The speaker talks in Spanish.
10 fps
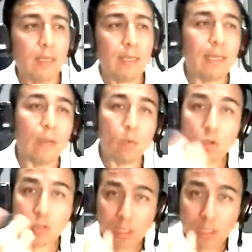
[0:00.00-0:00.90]
El
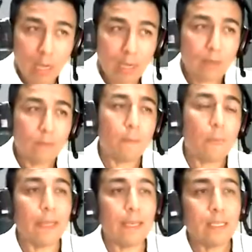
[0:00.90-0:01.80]
abuso sexual
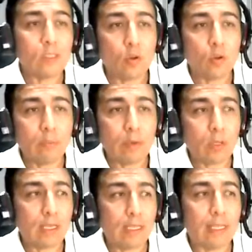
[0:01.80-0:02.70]
es cuando una
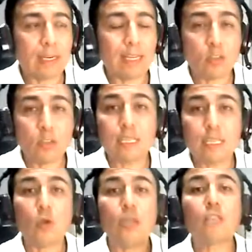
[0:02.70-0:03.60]
persona tiene relaciones
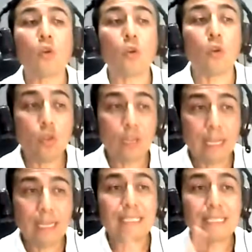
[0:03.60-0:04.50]
sexuales con
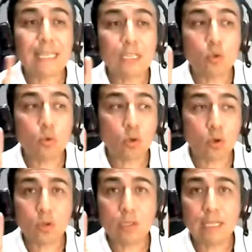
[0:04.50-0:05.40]
otra sin su
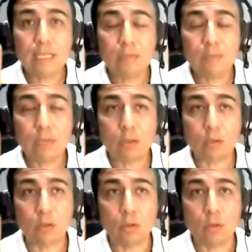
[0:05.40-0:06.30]

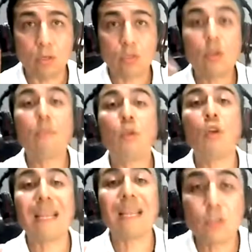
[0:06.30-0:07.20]
consentimiento. Es una
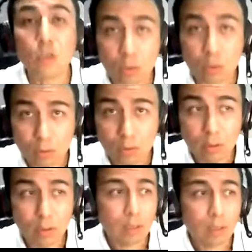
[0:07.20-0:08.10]
violación.
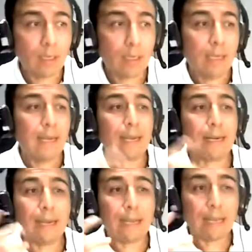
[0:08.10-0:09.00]
La
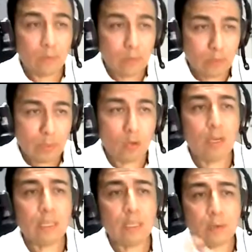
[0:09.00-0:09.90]
Real Academia
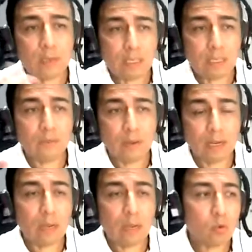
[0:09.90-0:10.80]
Española define
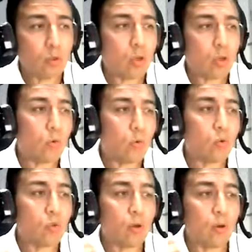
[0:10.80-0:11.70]
el abuso como un
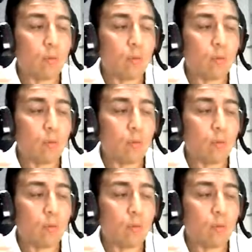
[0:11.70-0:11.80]
uso